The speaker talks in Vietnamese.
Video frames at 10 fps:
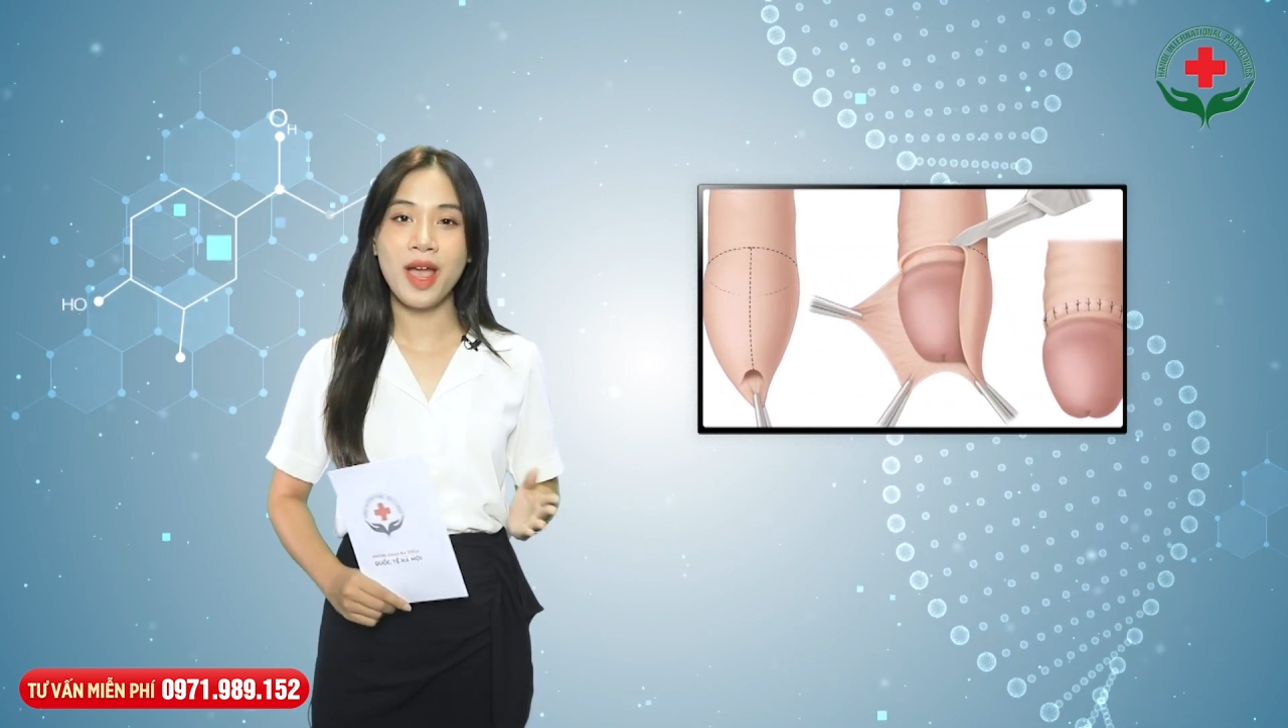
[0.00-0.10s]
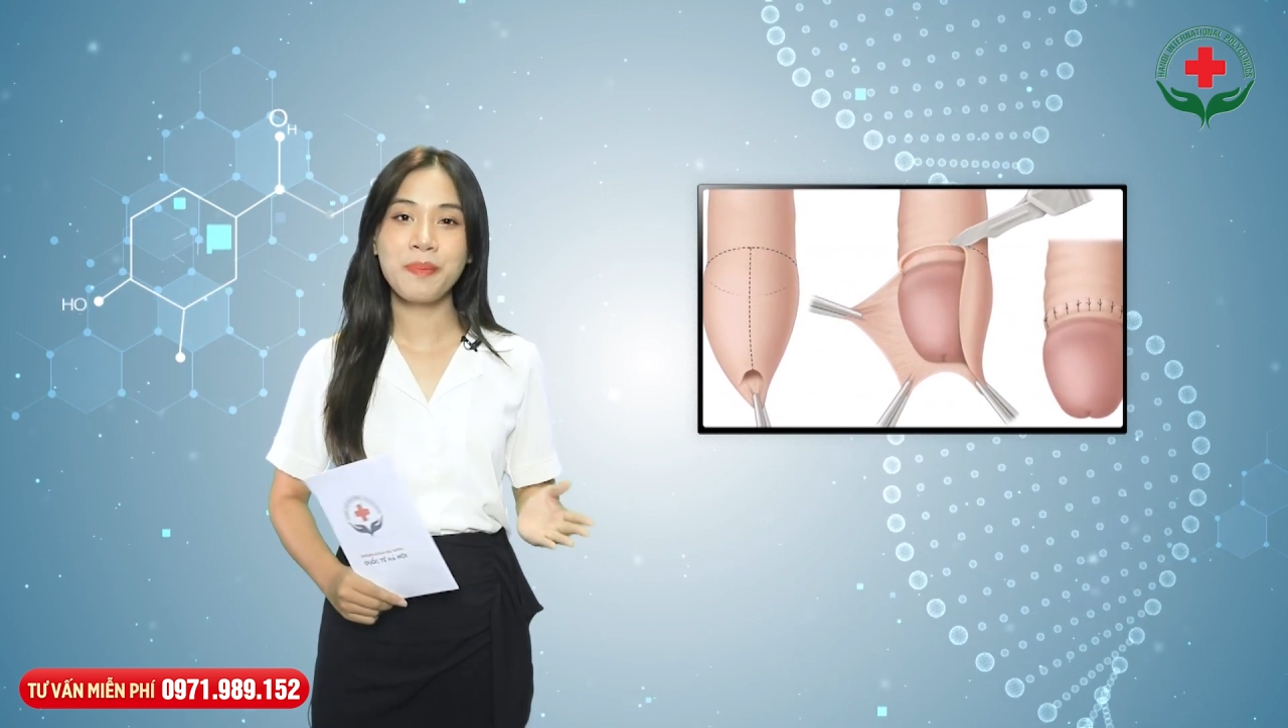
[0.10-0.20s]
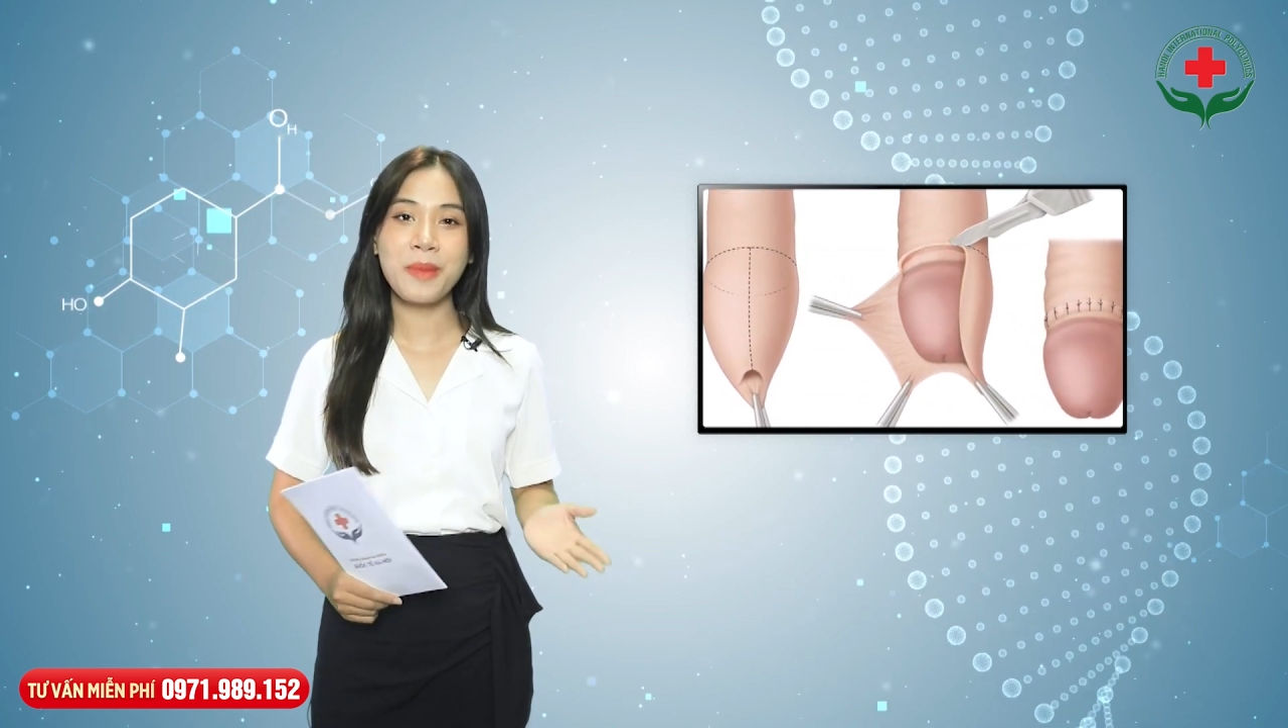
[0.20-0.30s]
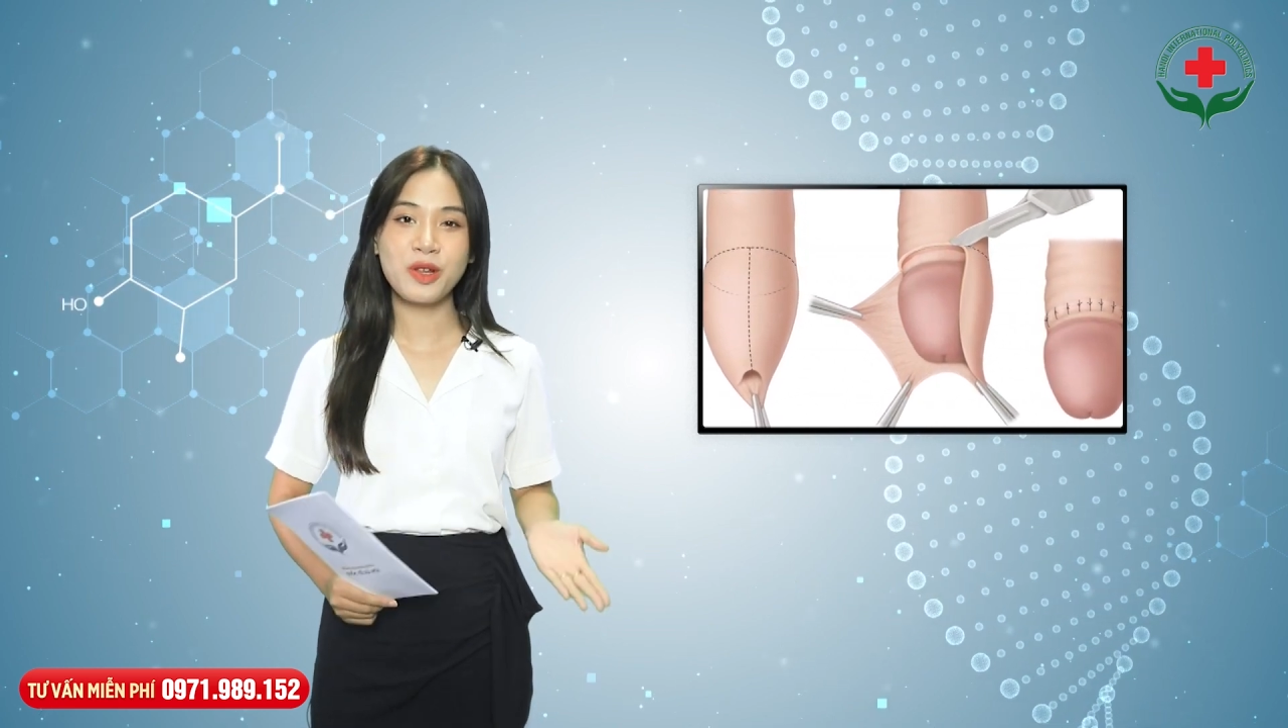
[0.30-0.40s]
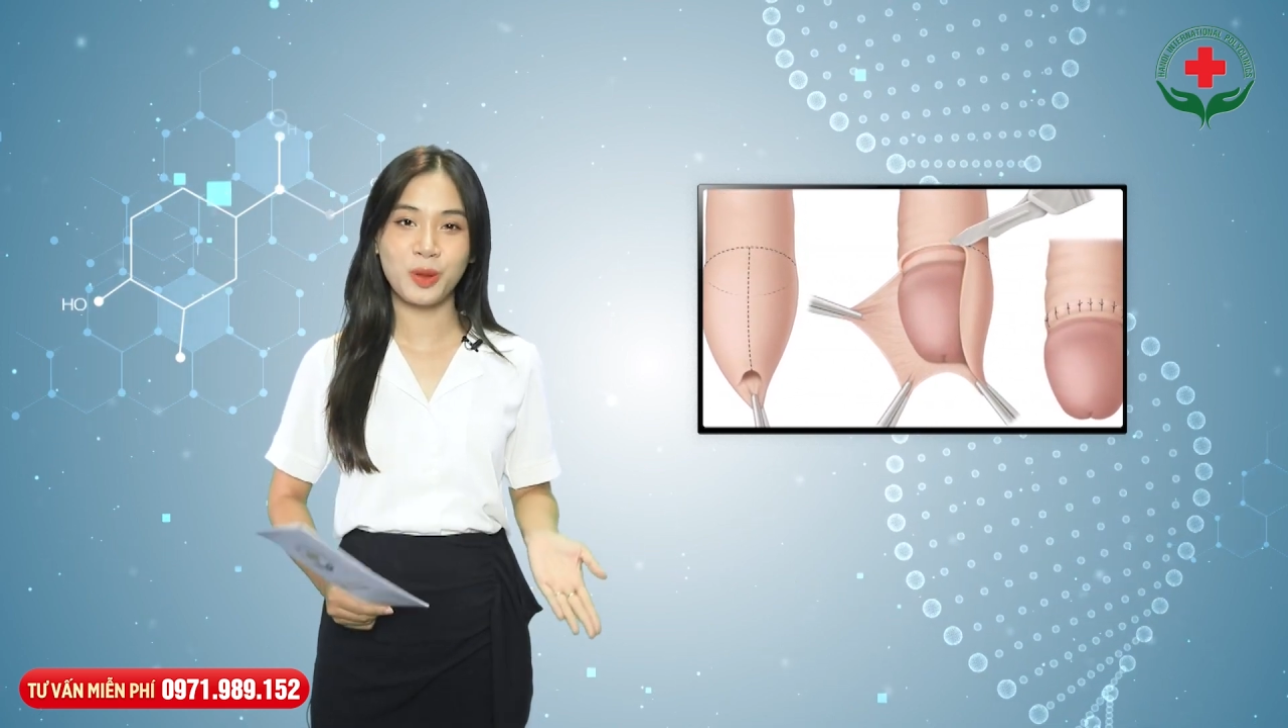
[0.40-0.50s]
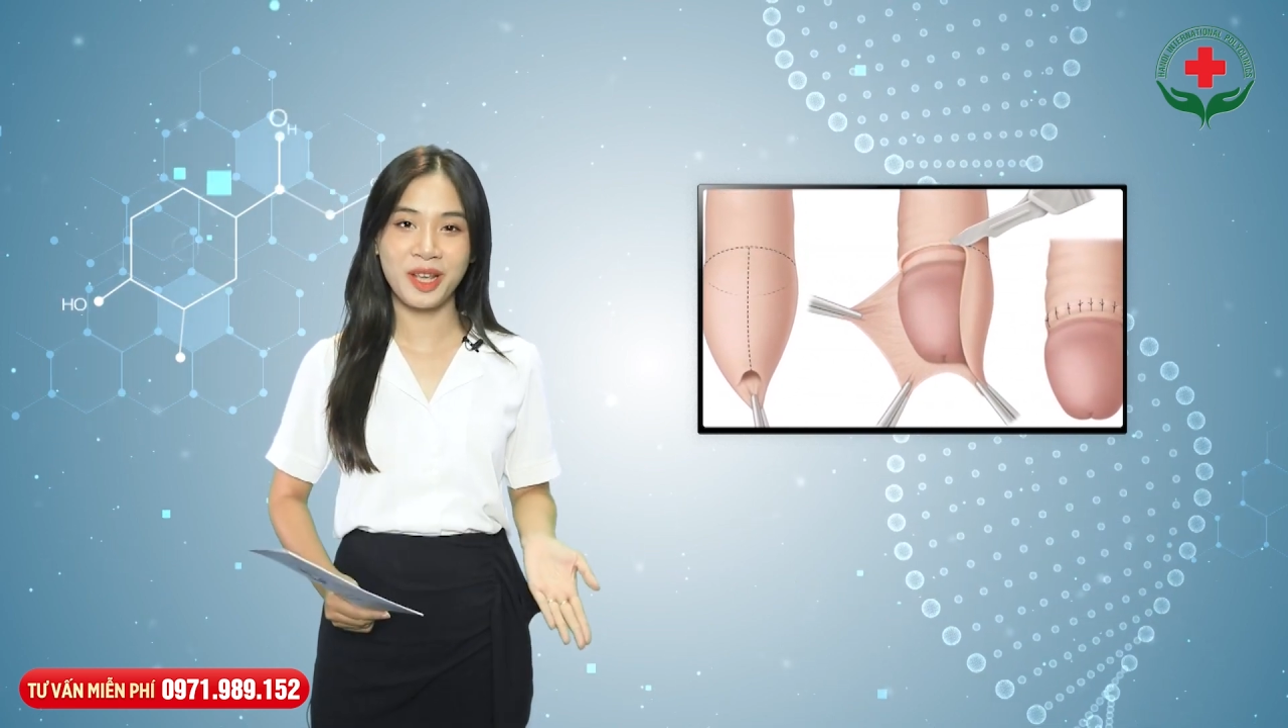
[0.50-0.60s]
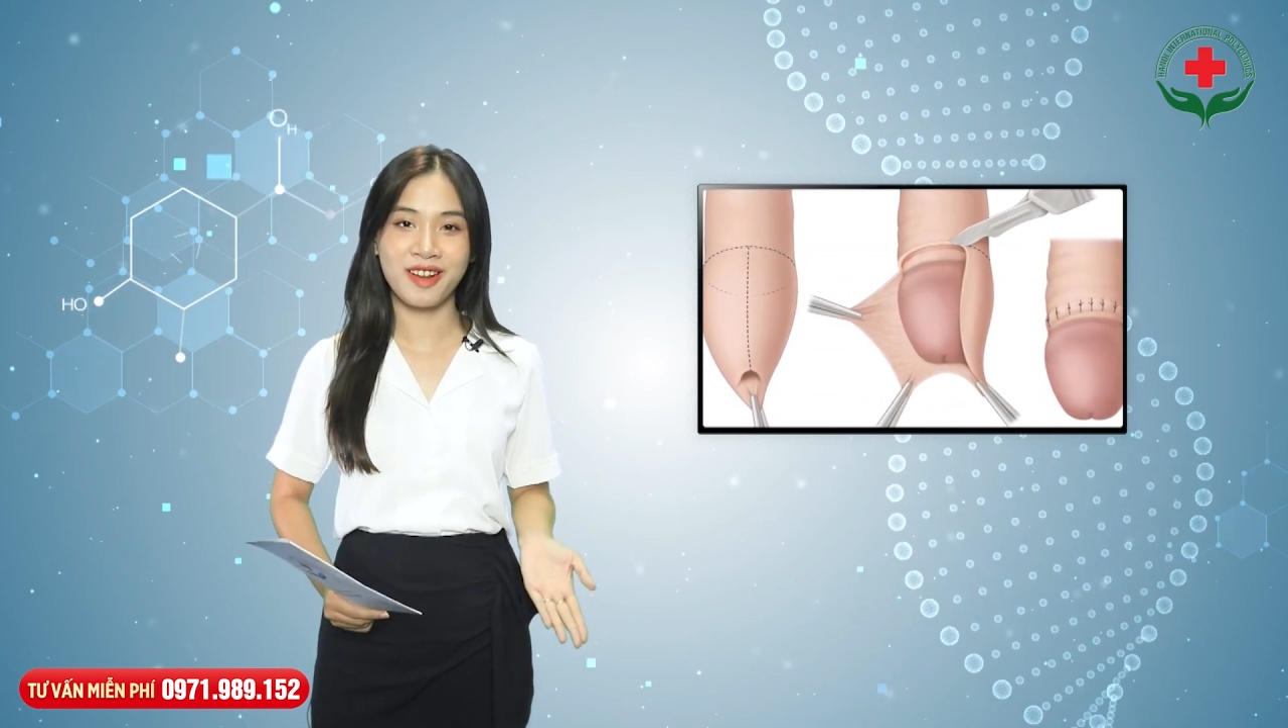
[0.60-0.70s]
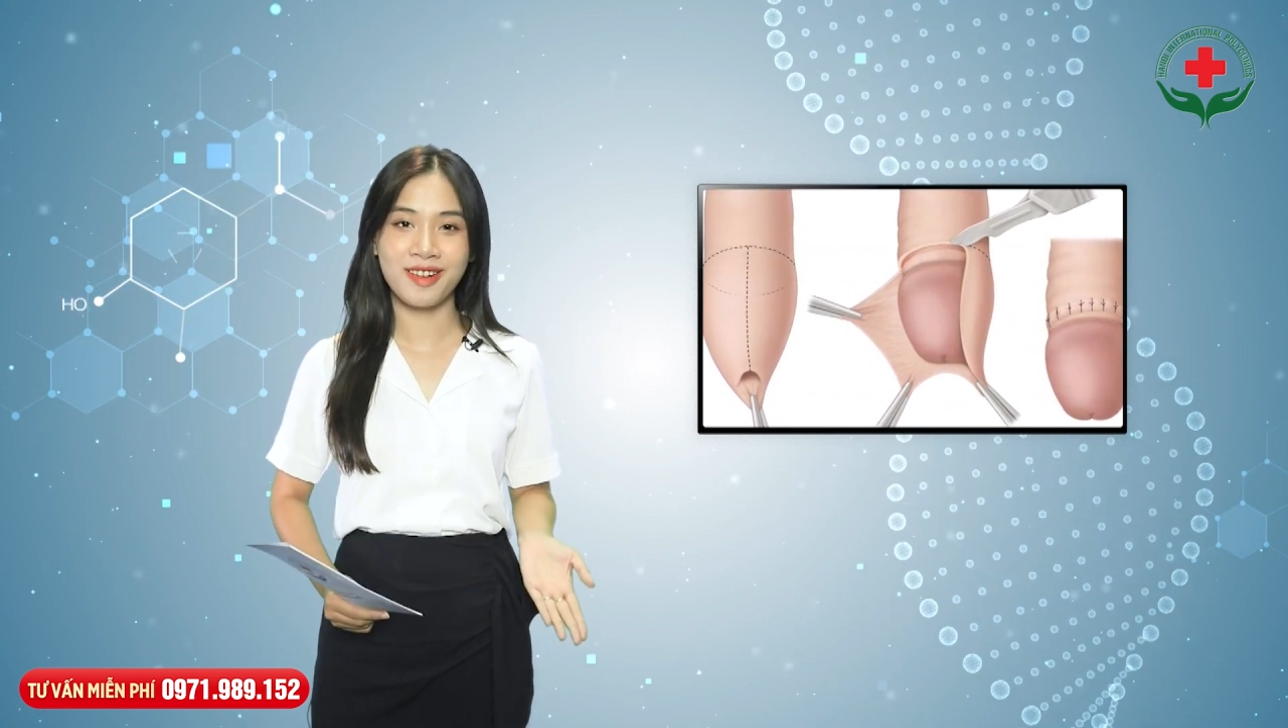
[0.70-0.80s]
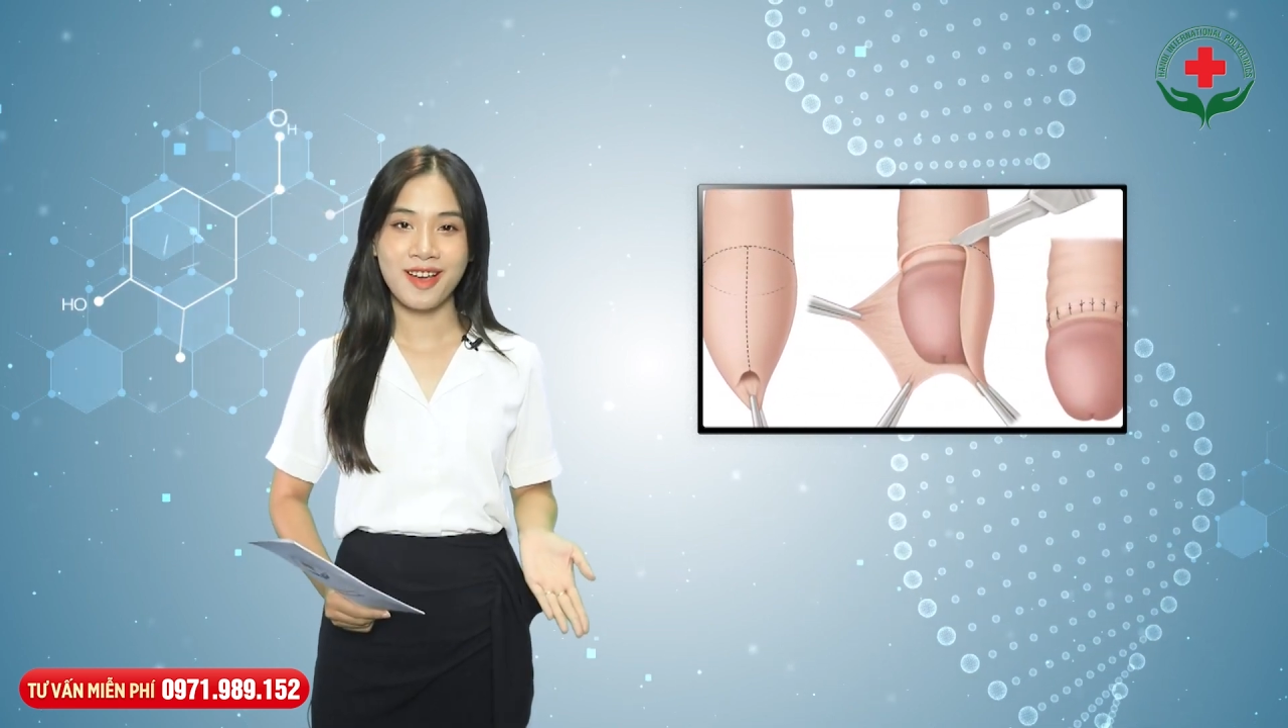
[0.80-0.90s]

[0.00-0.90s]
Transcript: hết bao nhiêu tiền.